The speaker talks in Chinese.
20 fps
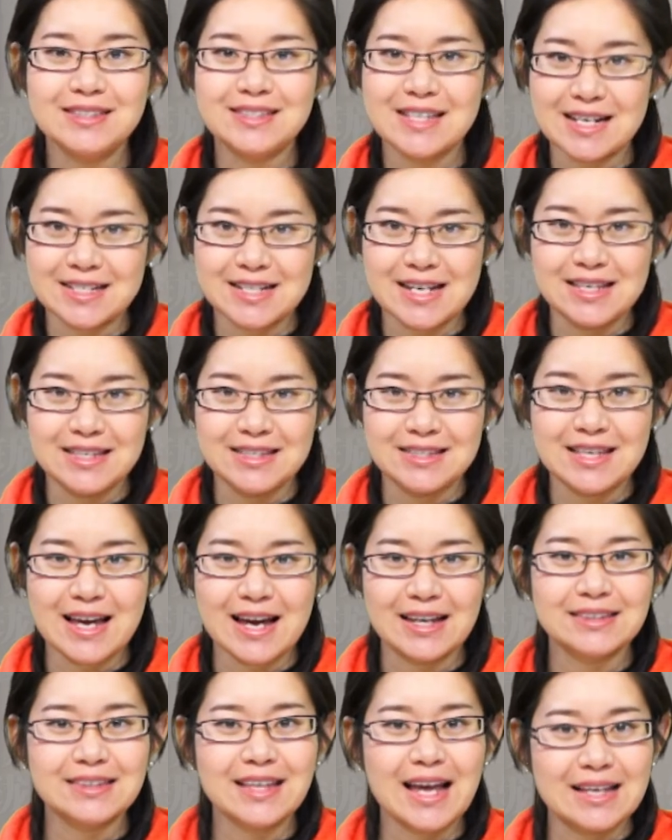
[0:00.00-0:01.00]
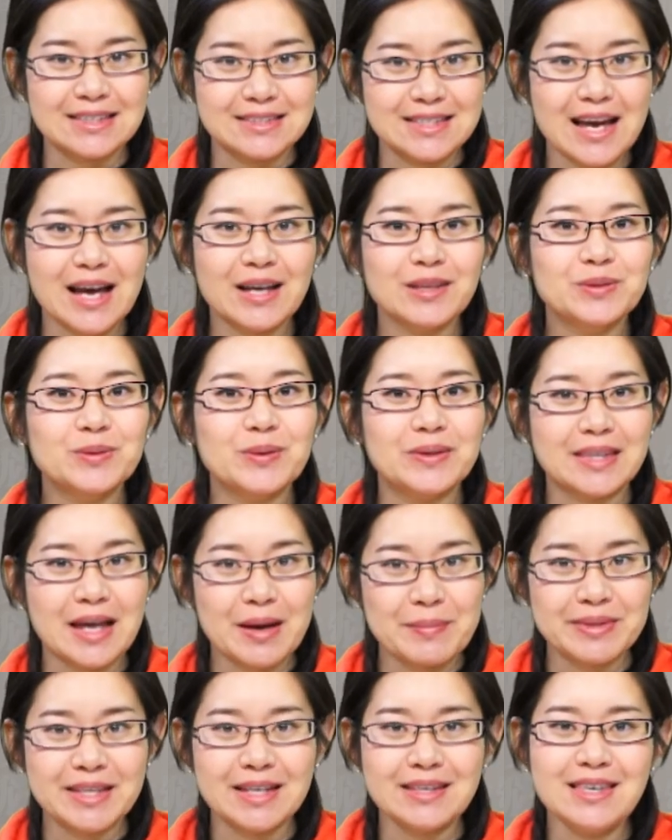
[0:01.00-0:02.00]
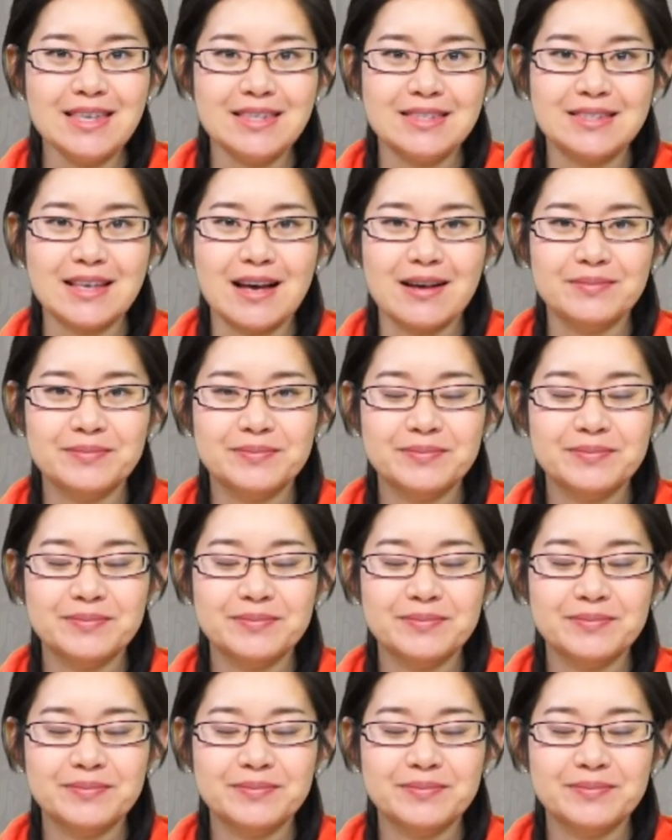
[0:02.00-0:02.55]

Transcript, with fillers: 加深一下大家对他们的印象。